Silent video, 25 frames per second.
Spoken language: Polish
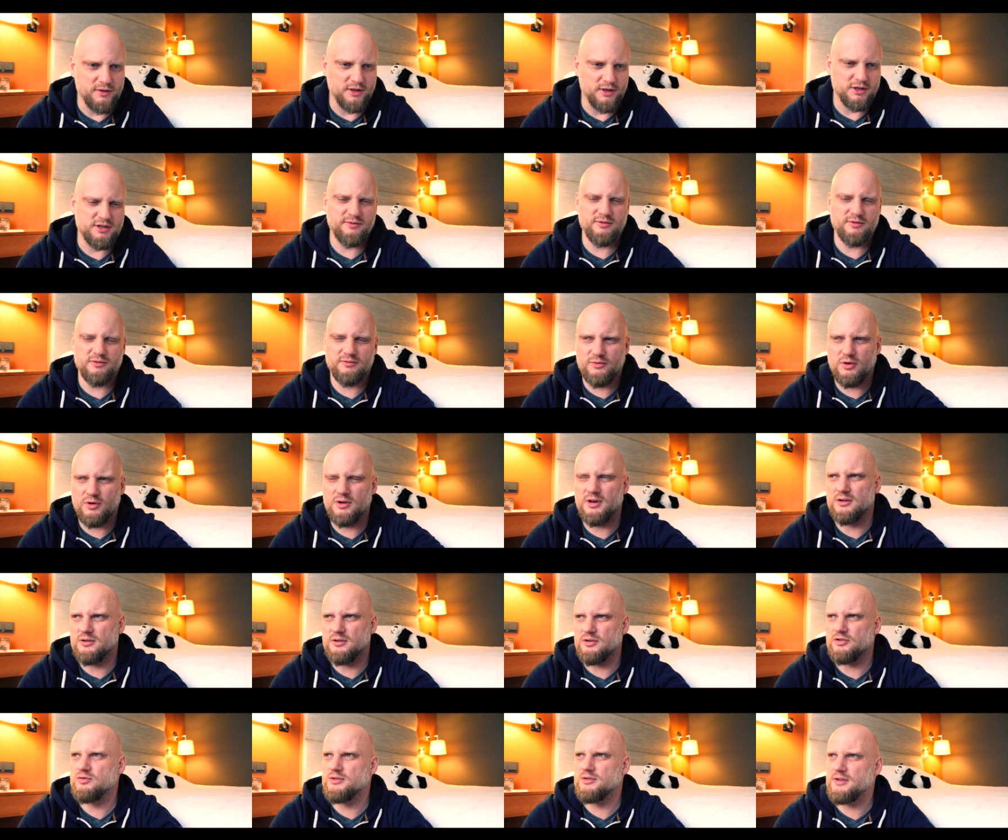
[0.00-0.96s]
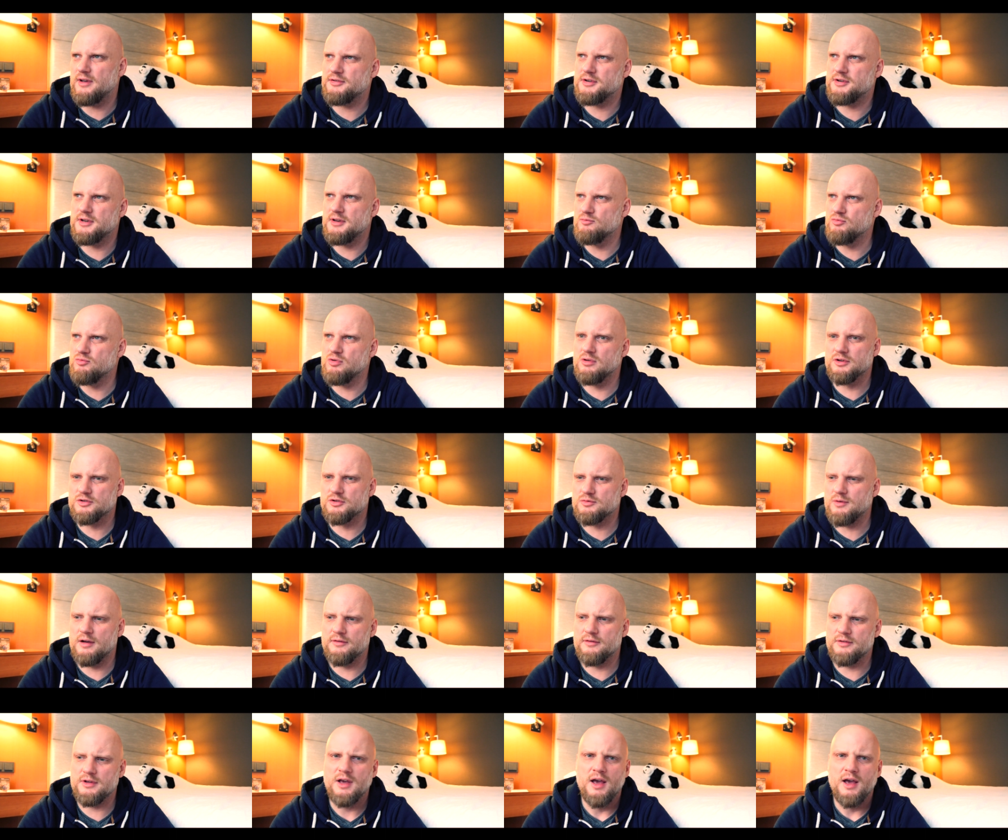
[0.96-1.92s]
Znaczy w ogóle Kościół zawsze nim
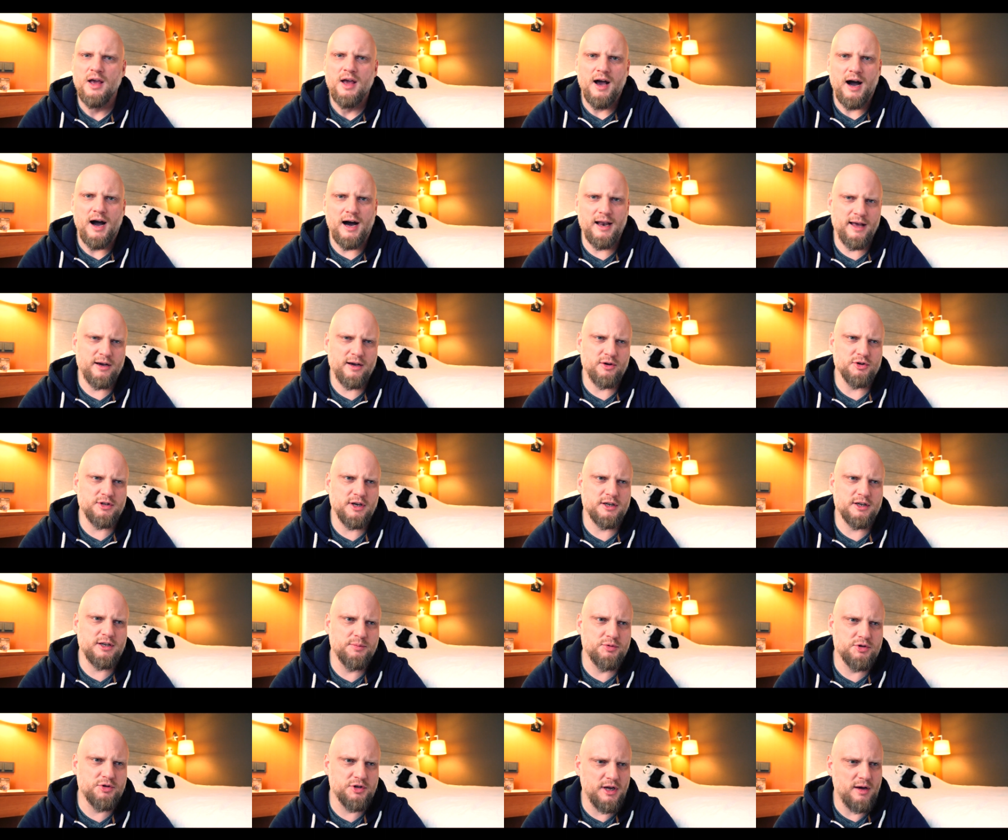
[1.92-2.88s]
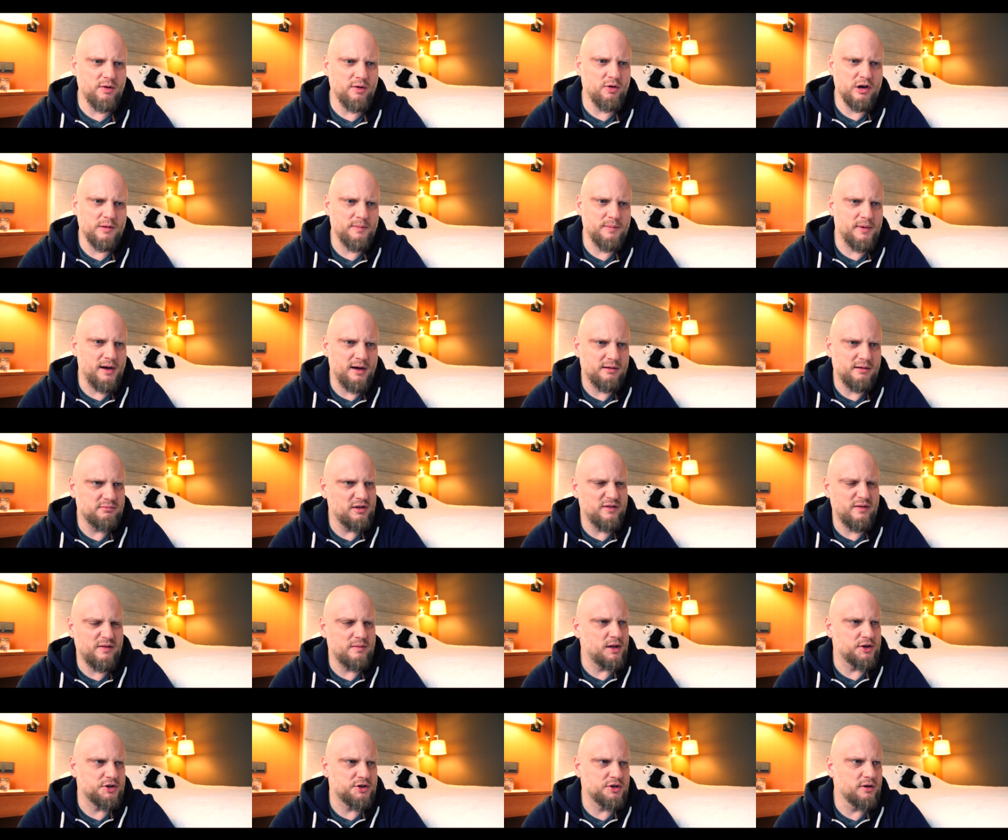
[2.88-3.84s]
błogosławi, ale jakoś tak się przyjęło chyba, nie
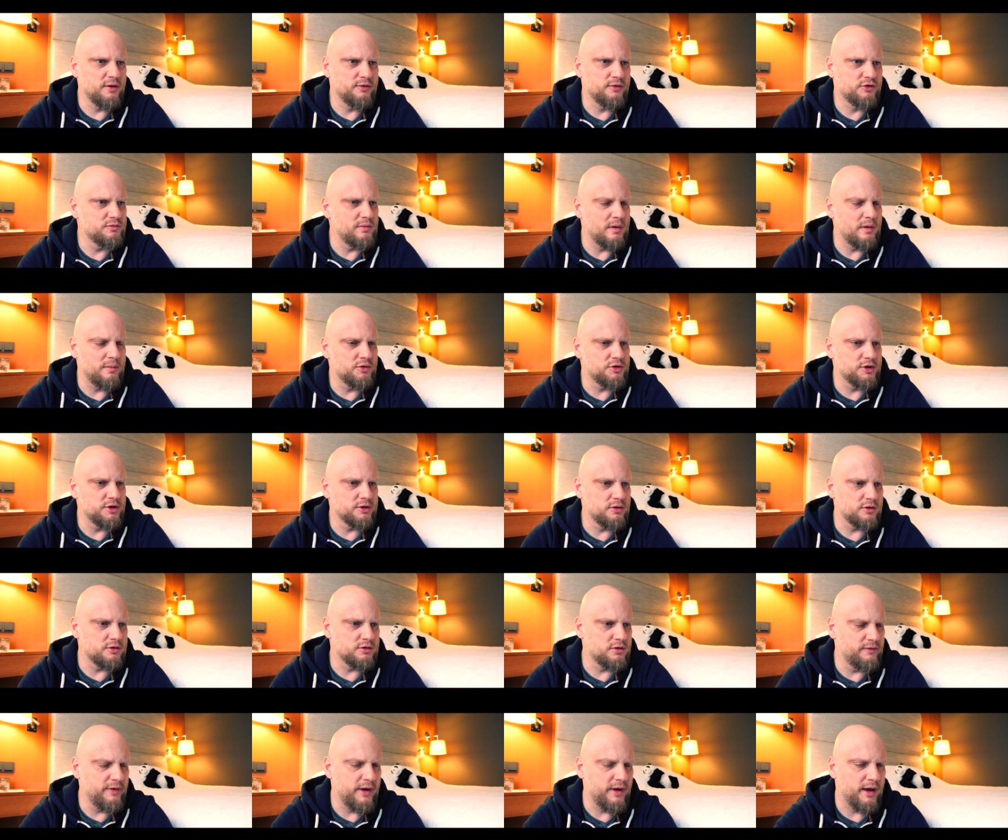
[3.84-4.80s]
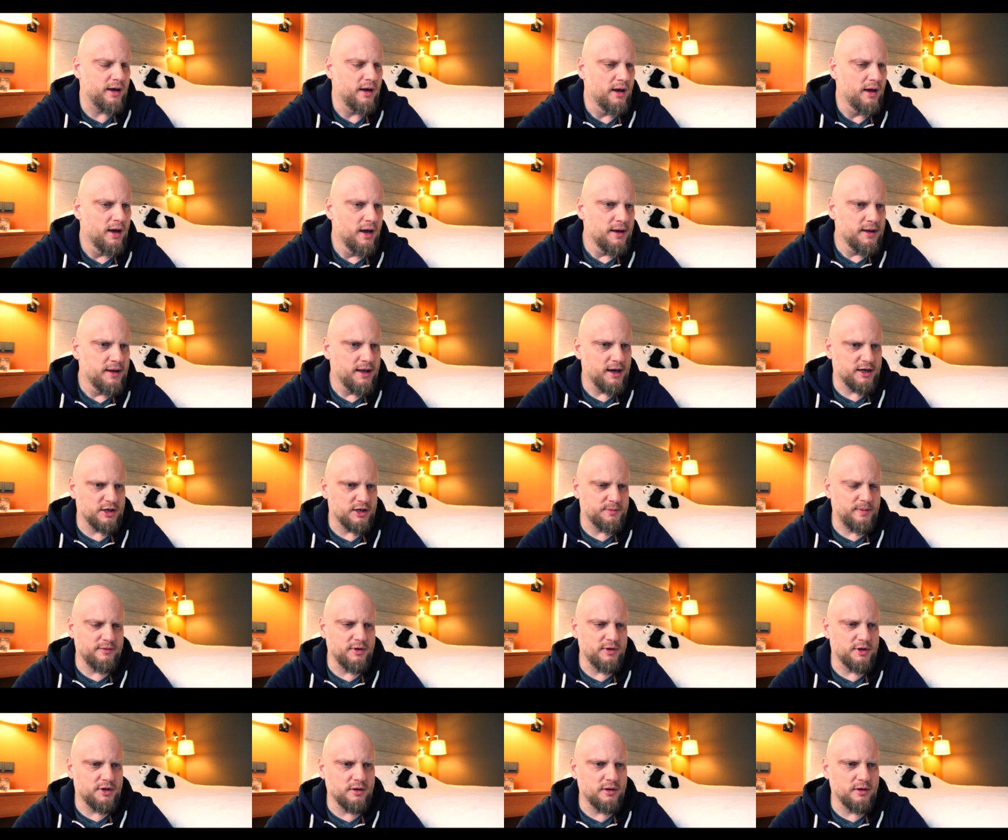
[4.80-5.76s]
wiem dlaczego w sumie, może ktoś to wie, jakaś
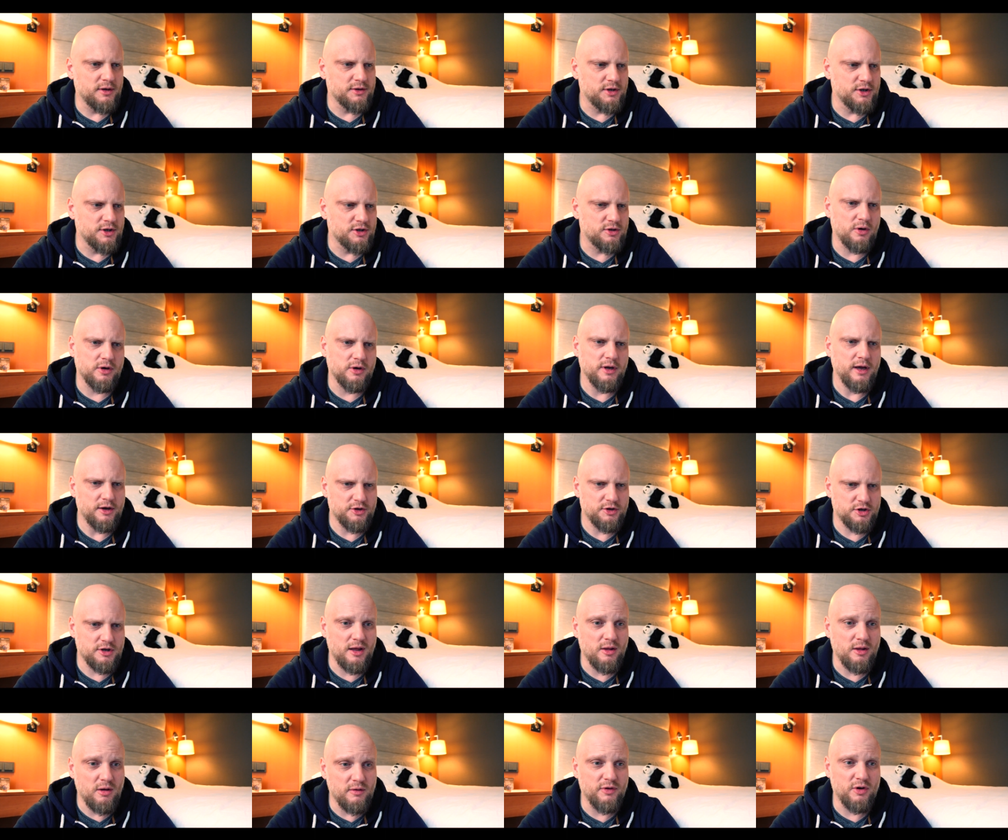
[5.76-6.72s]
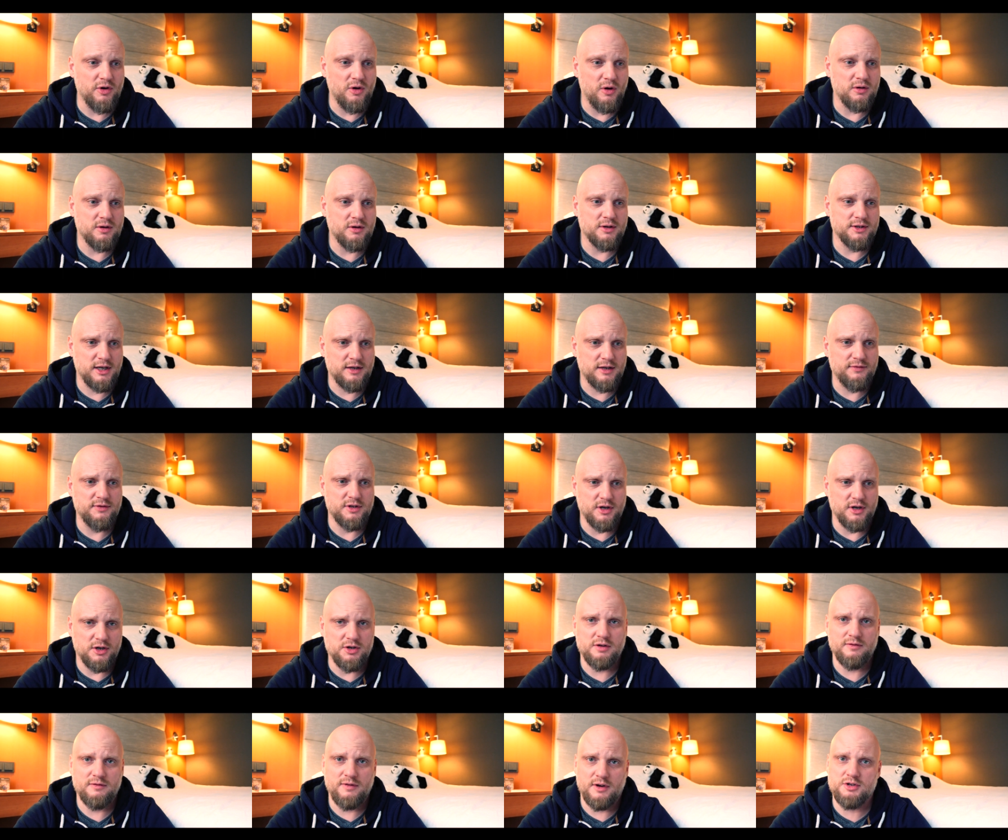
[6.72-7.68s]
pewnie tego jest historia, że na Nowy Rok
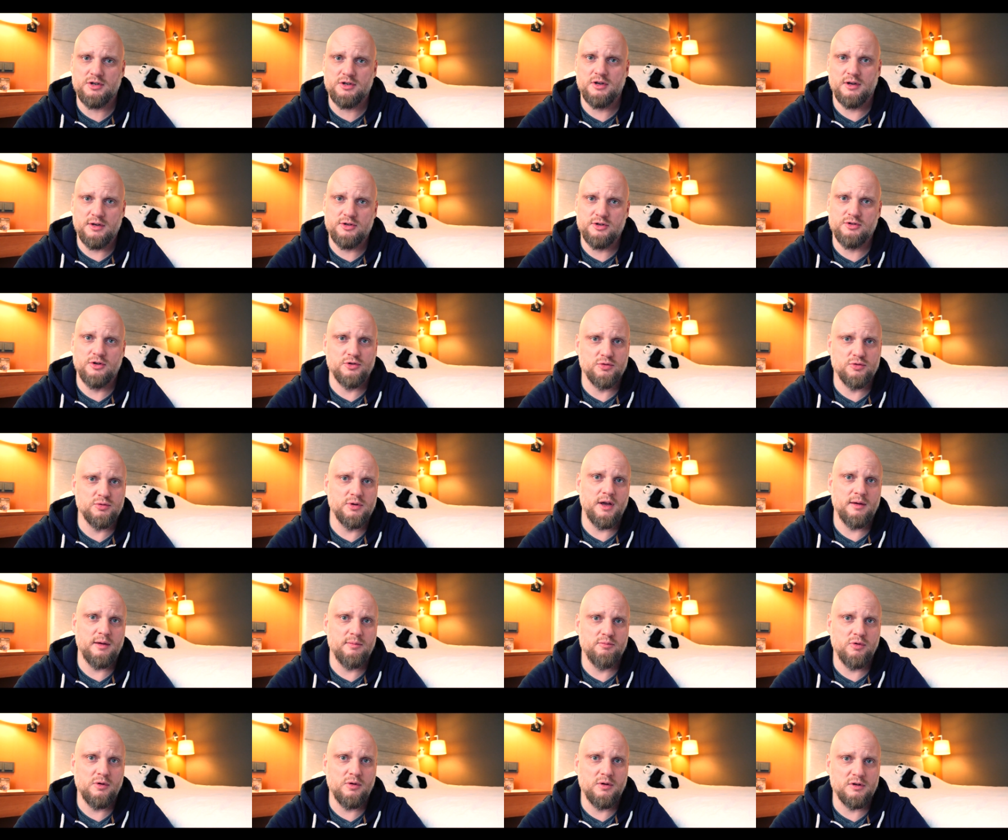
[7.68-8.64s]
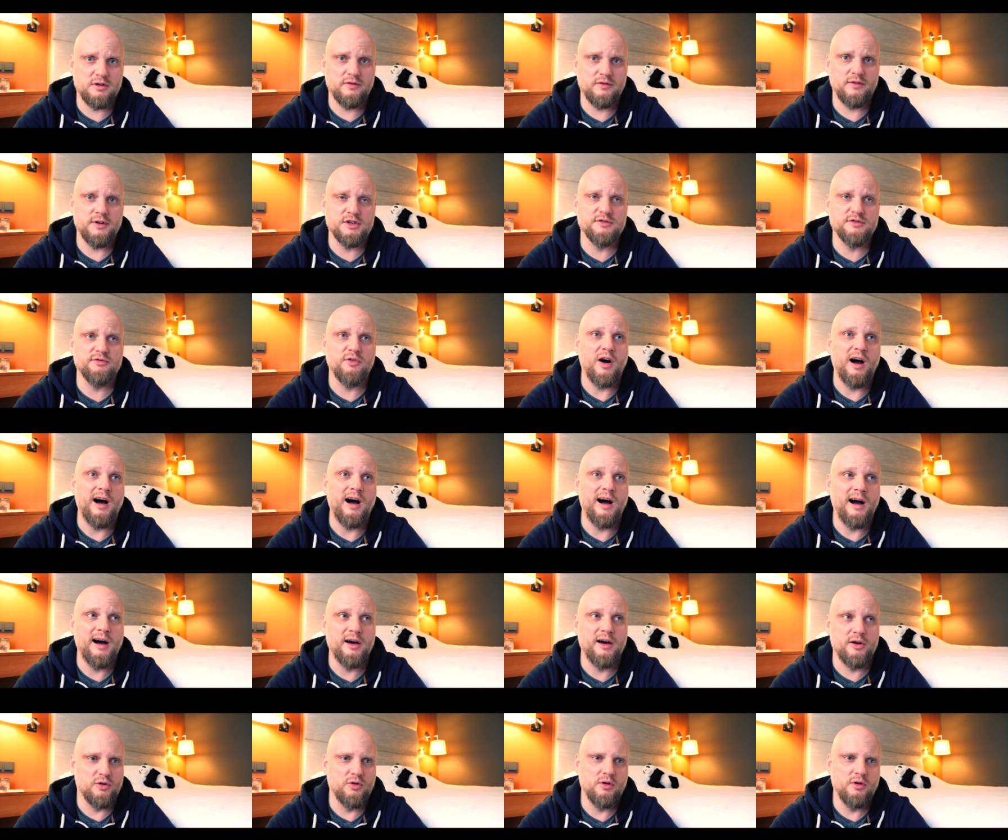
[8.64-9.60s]
zazwyczaj się właśnie stosuje błogosławieństwo
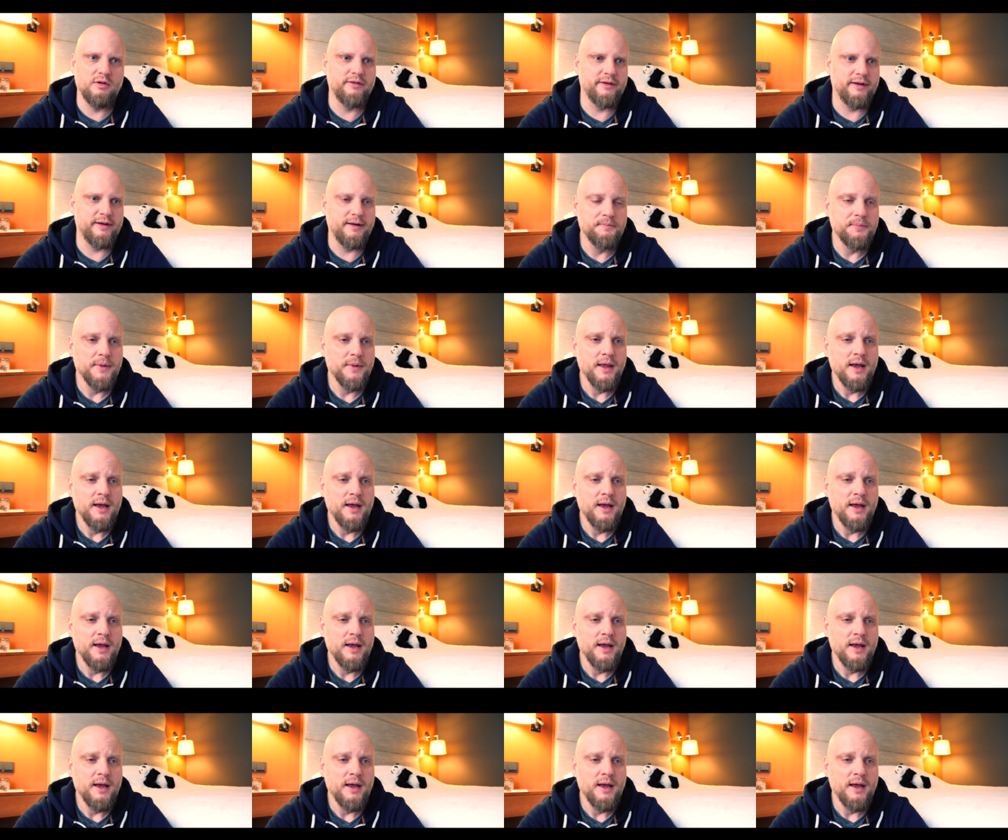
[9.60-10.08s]
Aaronowe.